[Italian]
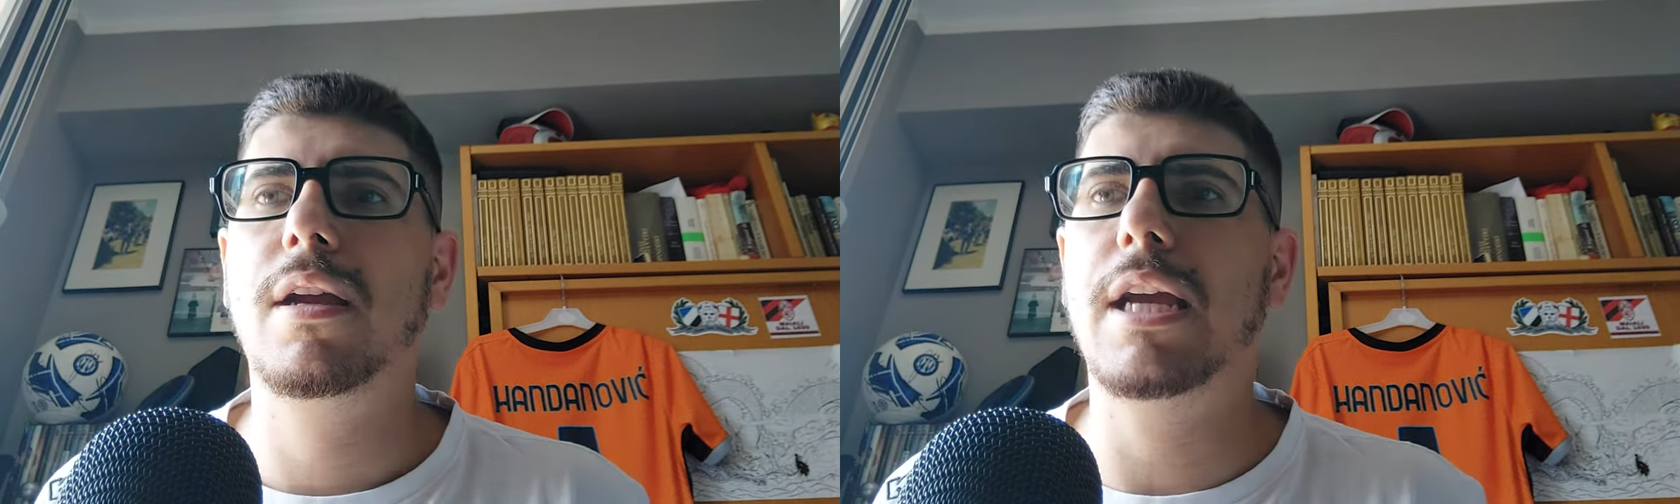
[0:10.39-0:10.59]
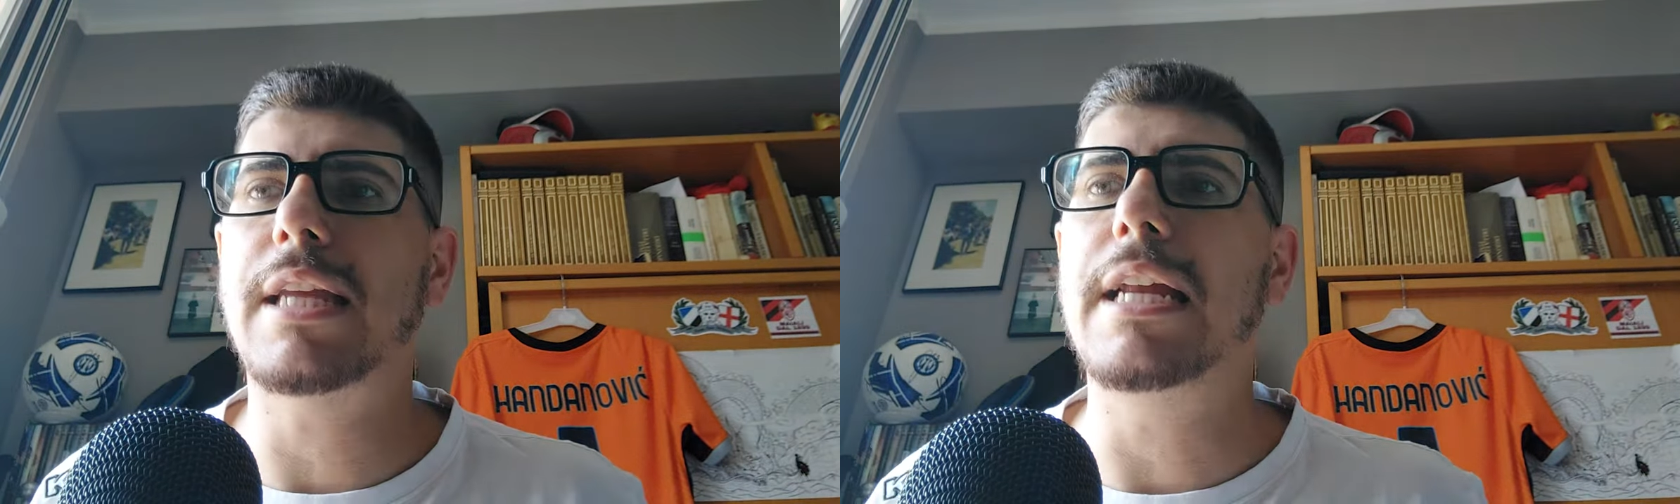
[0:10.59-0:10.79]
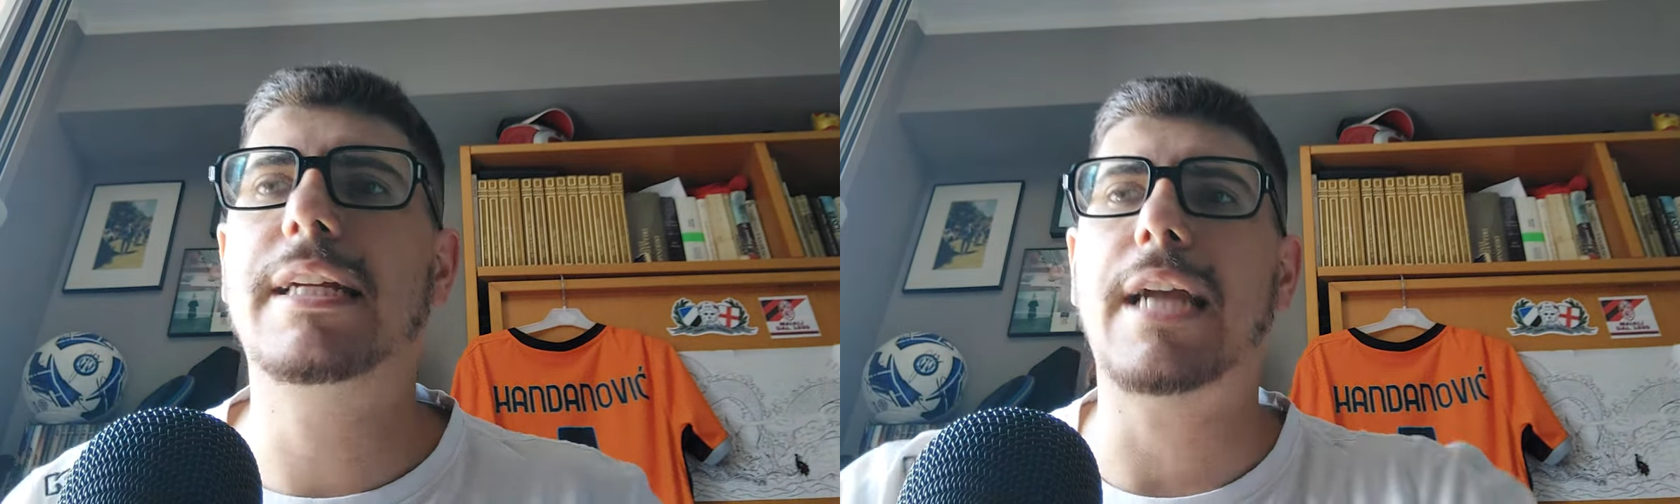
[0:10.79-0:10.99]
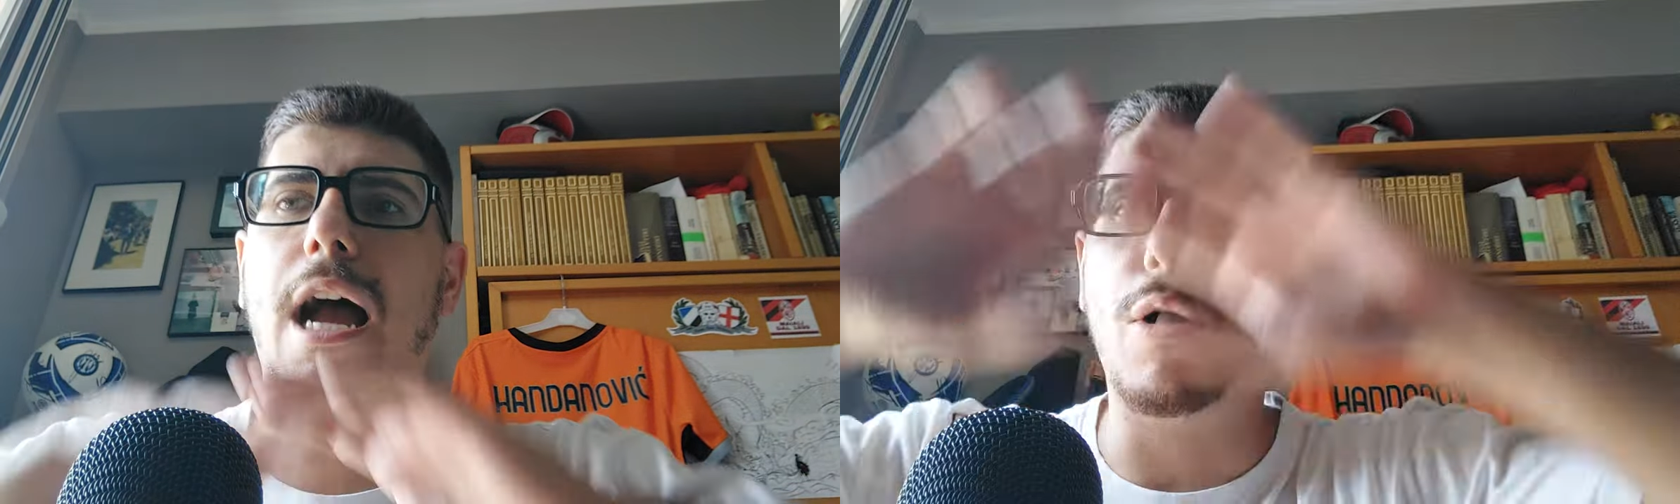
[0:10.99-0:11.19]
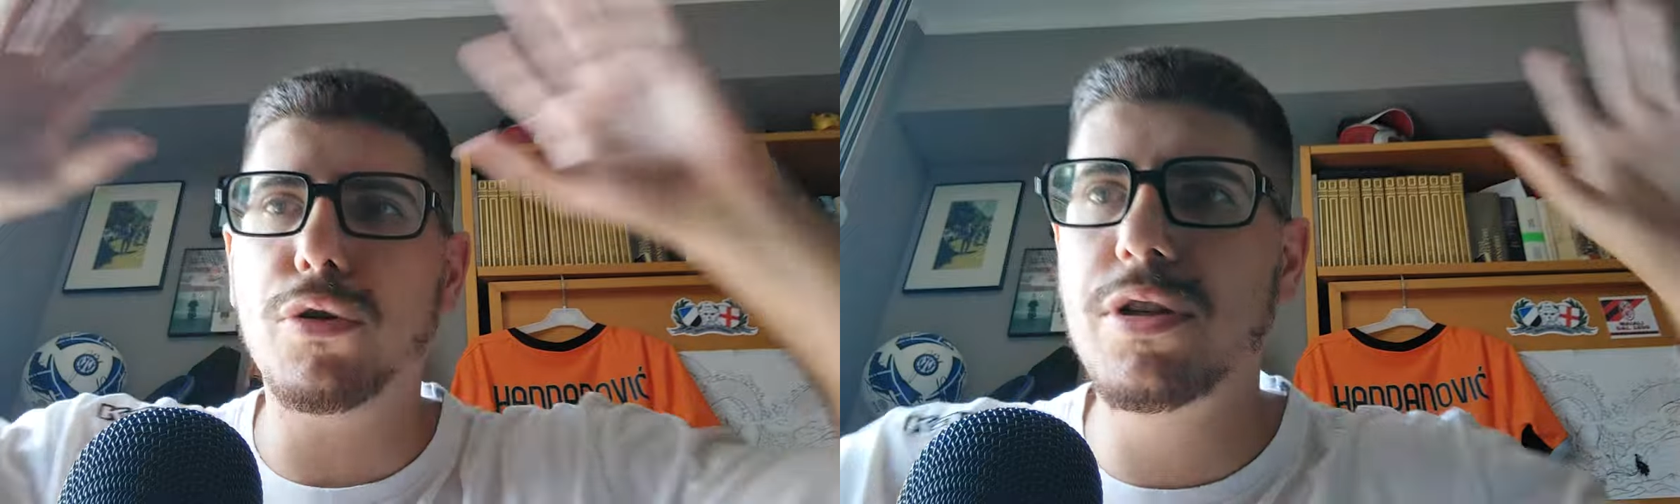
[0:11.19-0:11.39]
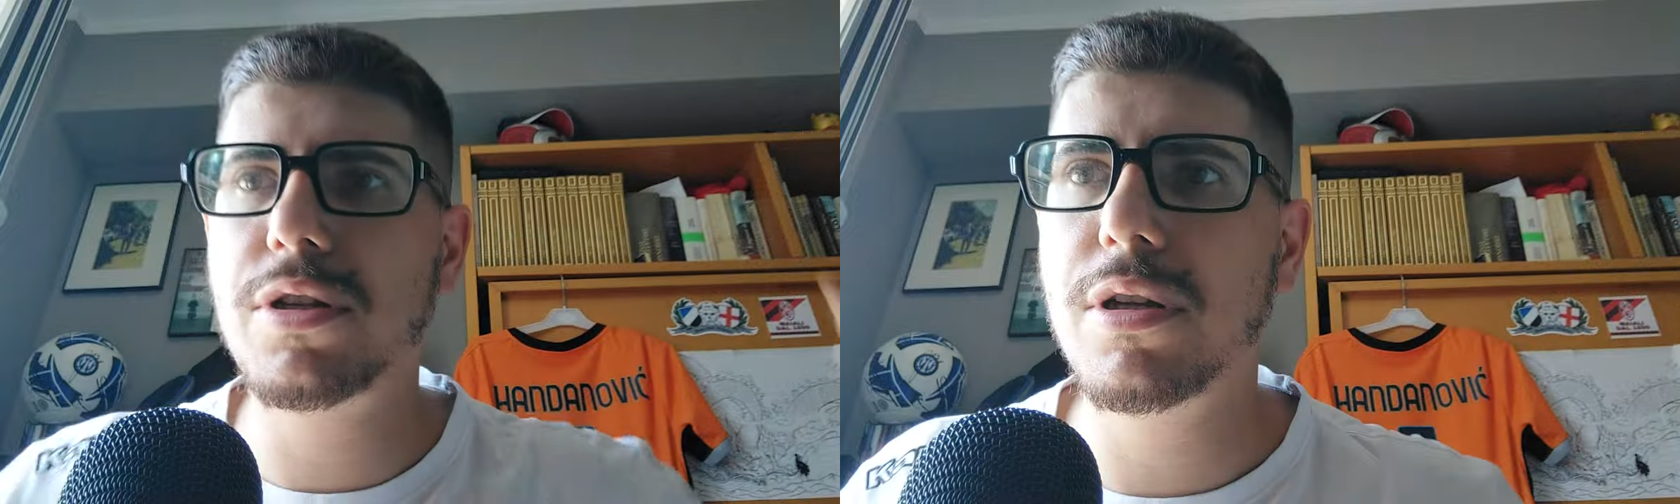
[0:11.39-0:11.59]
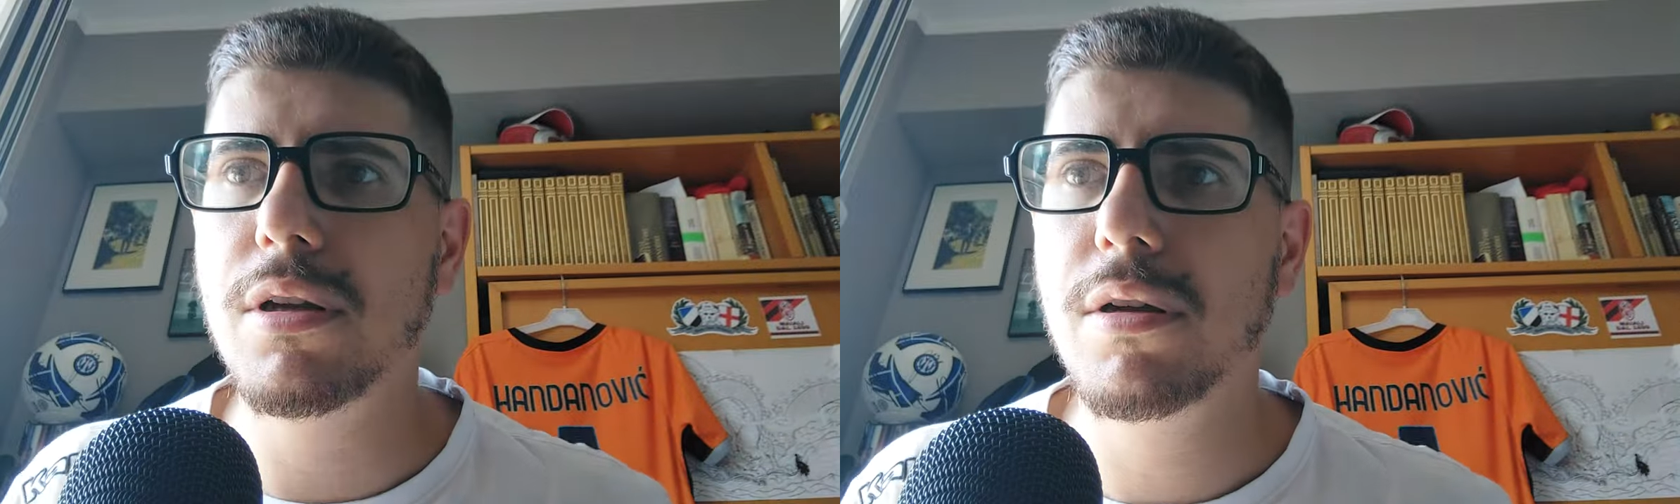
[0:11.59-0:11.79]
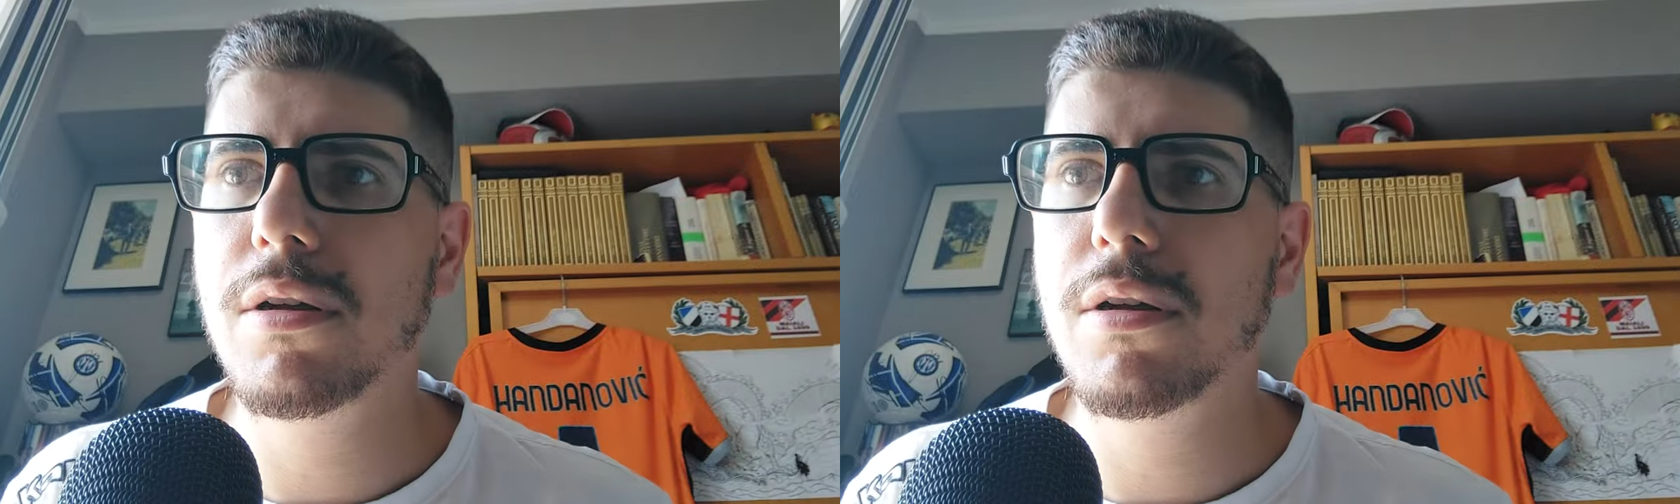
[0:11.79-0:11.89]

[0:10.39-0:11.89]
ed è il caos.